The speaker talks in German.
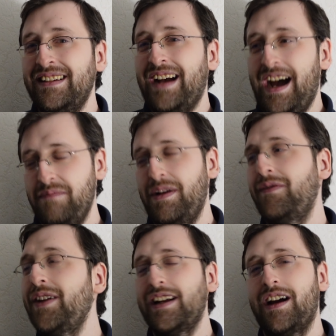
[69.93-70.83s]
ein Mann
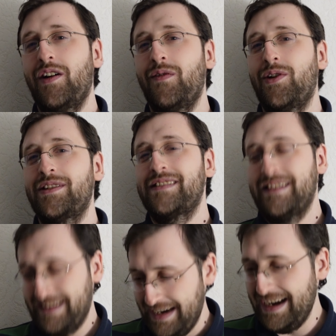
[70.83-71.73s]
weniger geworden
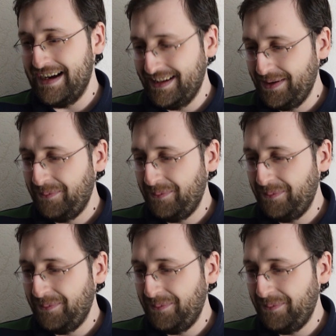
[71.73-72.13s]
sind. Ja,